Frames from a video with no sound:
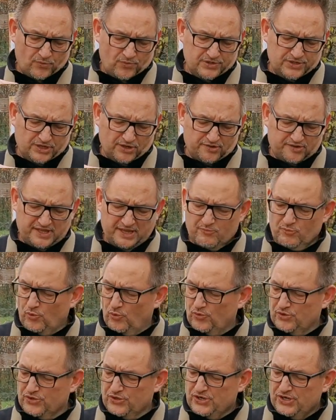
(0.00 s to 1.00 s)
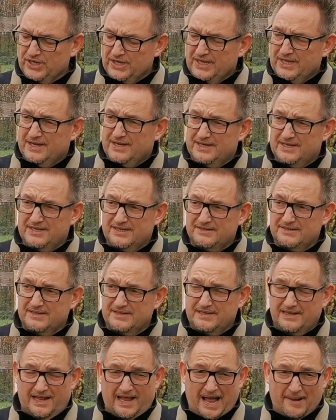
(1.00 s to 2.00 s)
und aus dem Grund äh,
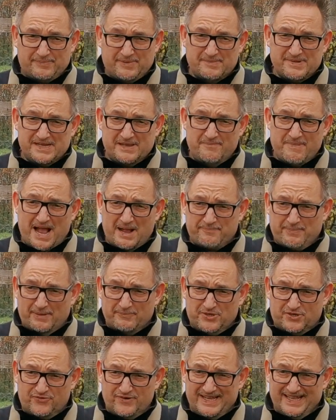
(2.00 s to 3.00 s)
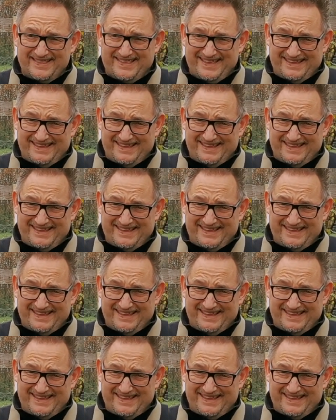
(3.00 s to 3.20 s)
habt ihr mal gemerkt beim Triggern,